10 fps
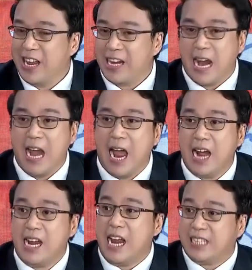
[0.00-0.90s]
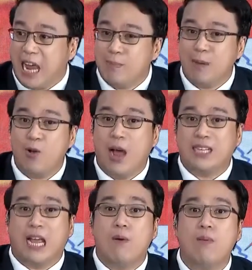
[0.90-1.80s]
Kailangan isama mo ang
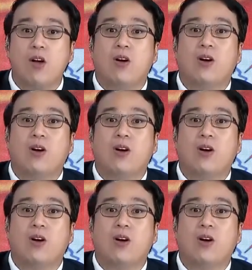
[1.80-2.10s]
asawa mo.